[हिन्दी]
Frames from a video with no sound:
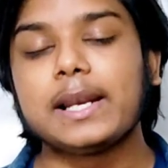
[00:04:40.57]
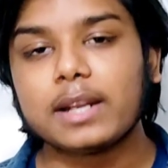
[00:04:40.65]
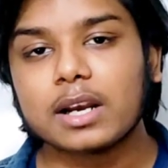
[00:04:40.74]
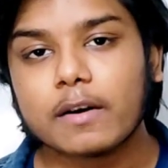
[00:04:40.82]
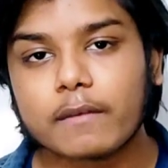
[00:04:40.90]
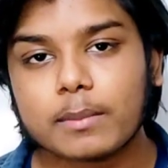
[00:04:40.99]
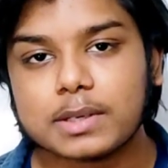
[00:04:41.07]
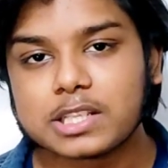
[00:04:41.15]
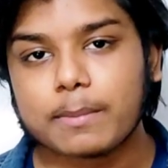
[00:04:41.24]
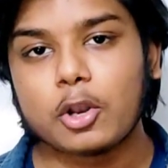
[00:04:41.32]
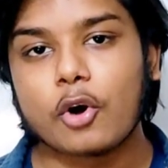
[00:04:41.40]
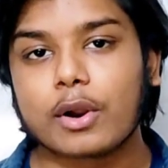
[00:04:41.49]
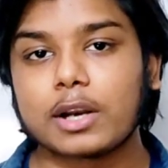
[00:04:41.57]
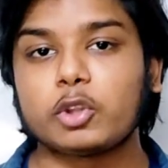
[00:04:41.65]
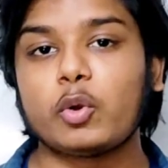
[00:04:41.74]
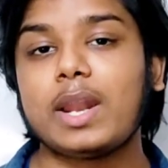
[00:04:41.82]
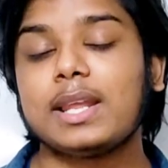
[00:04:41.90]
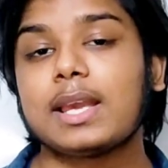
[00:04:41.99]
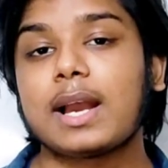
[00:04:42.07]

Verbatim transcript: सेंट्रल गवर्नमेंट से बिलोंग करते हो यानी